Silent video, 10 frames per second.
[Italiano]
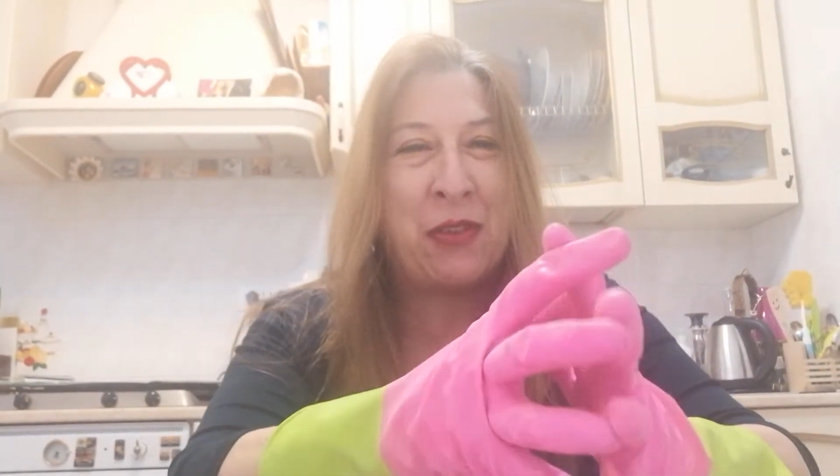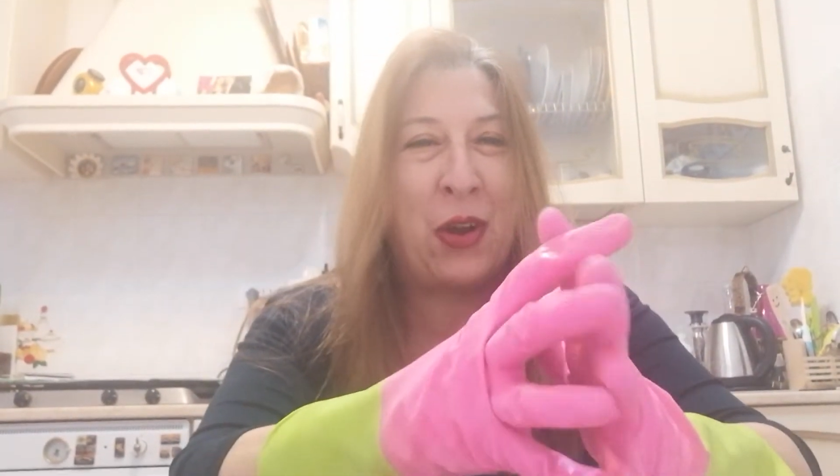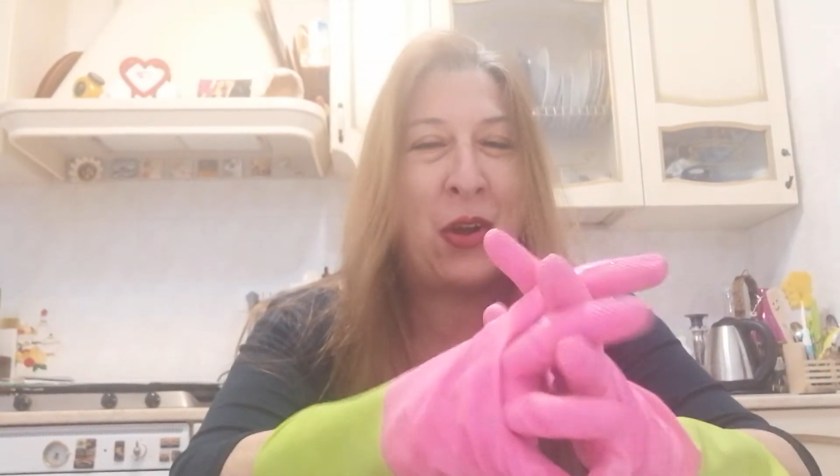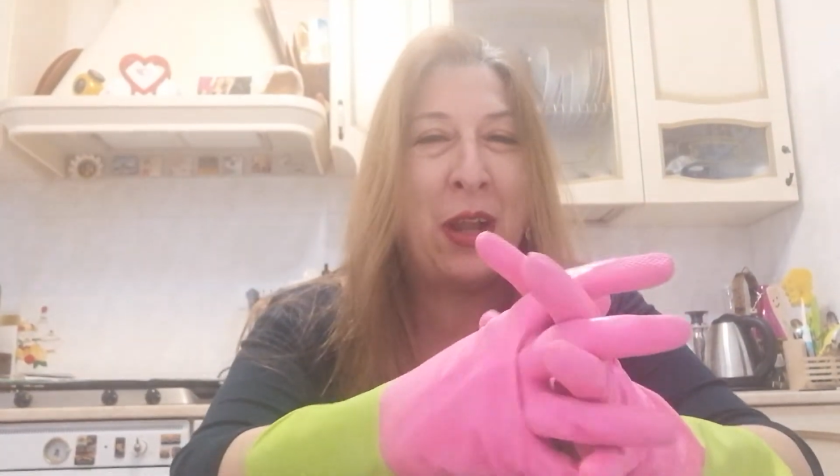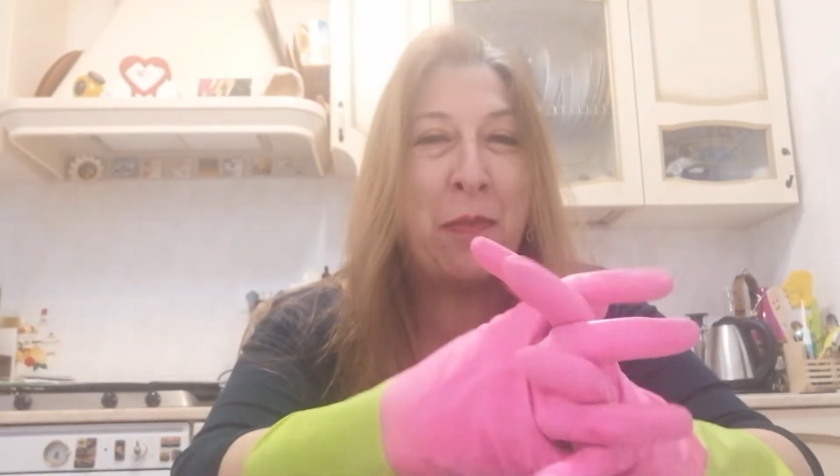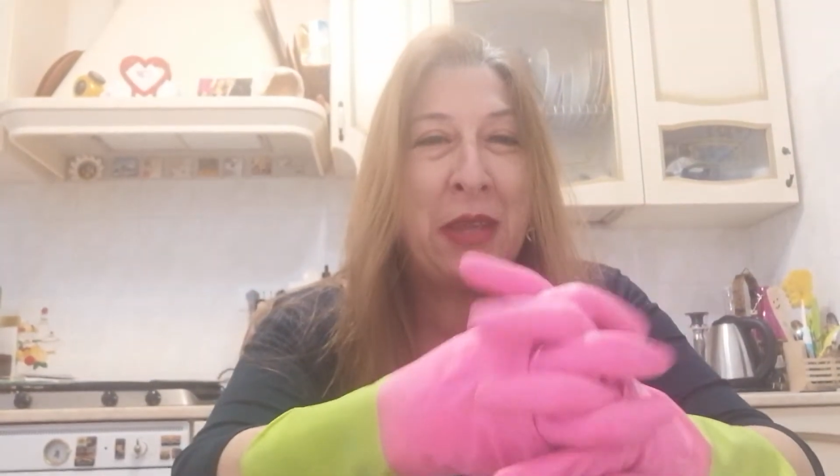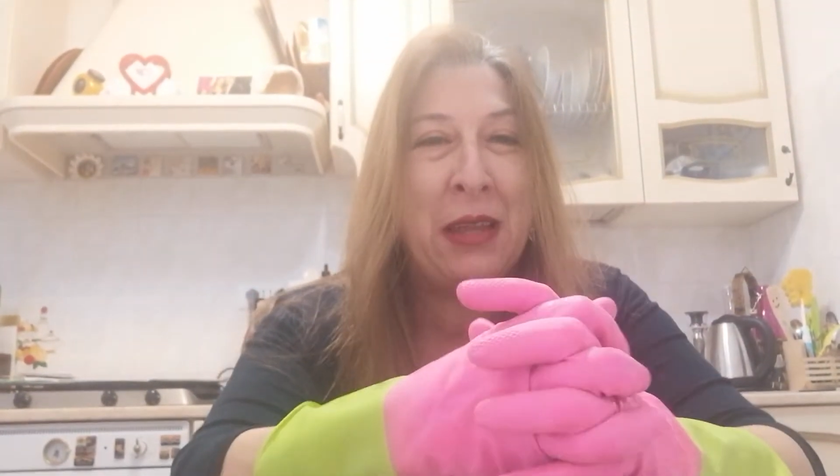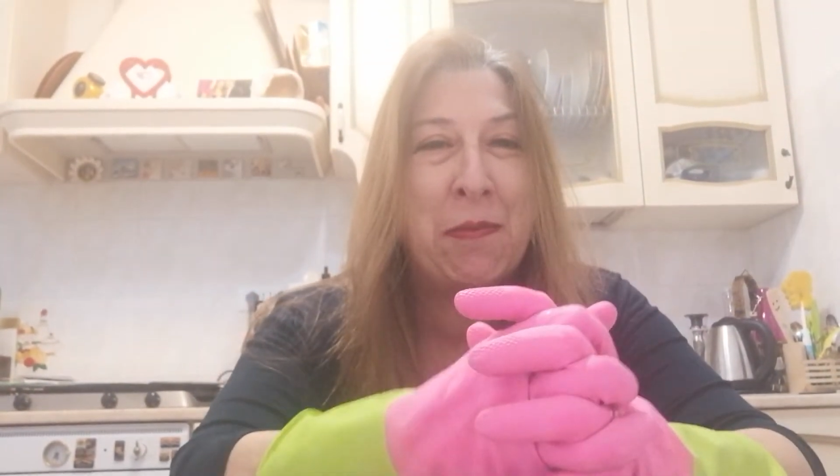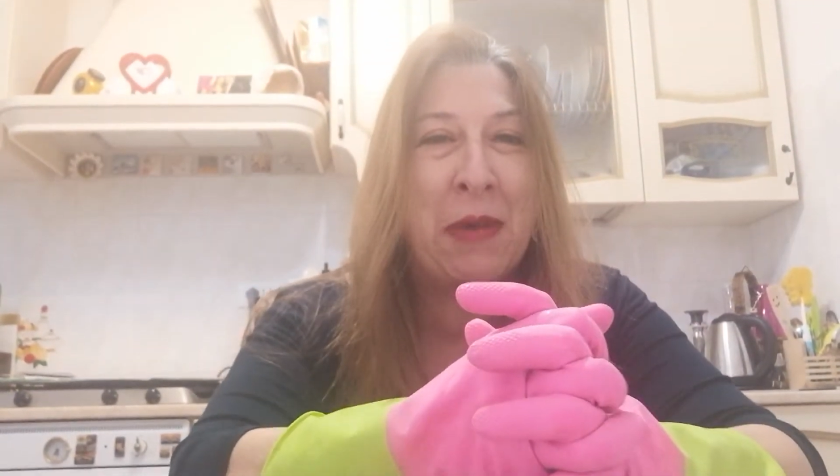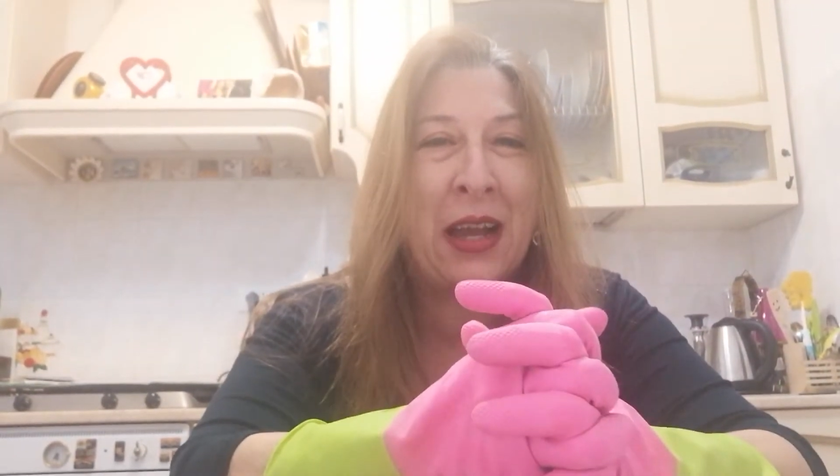Avrò la
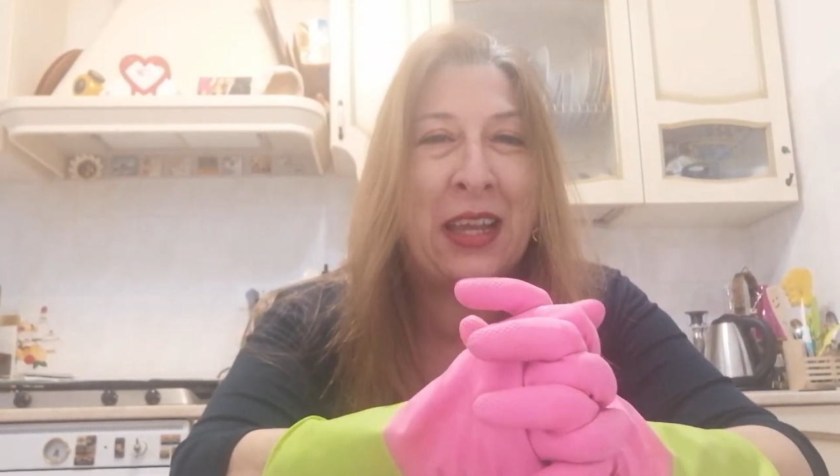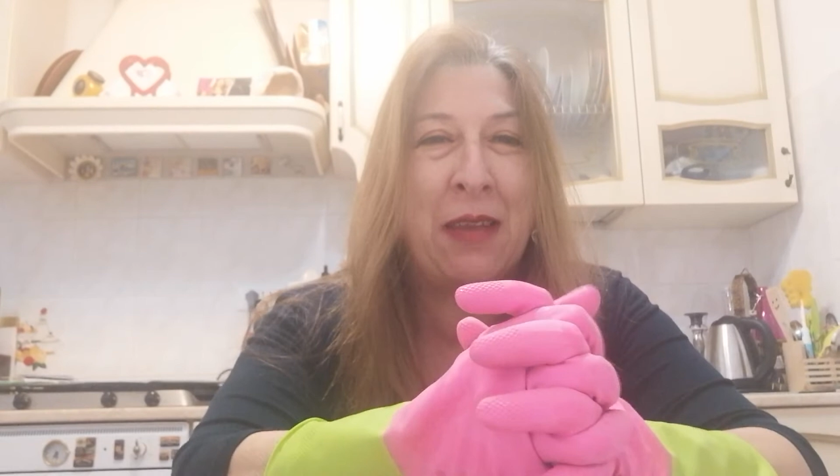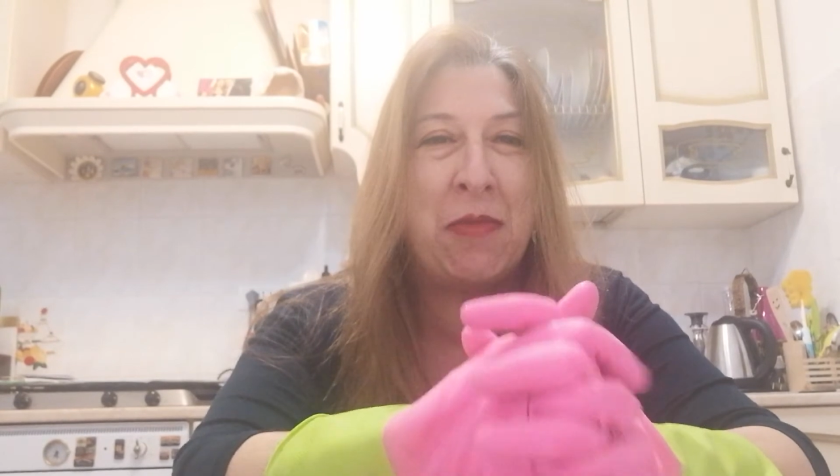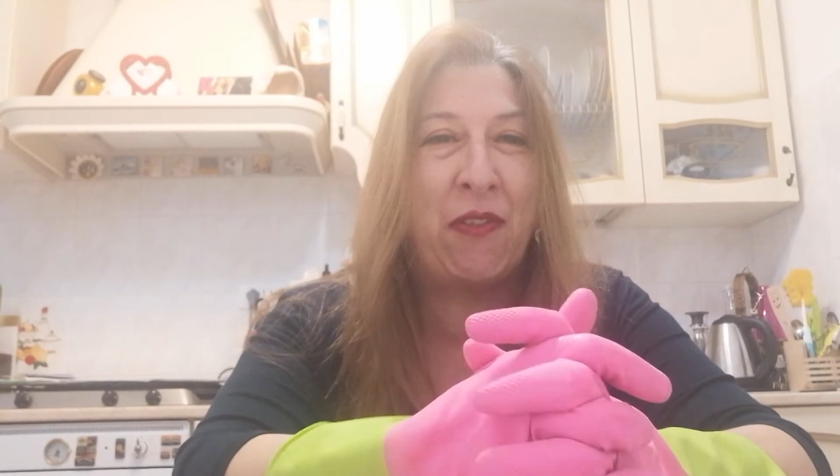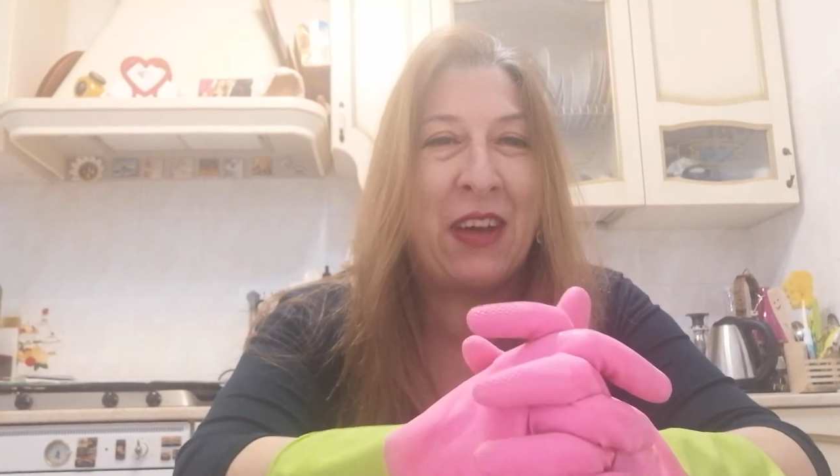bimba che mi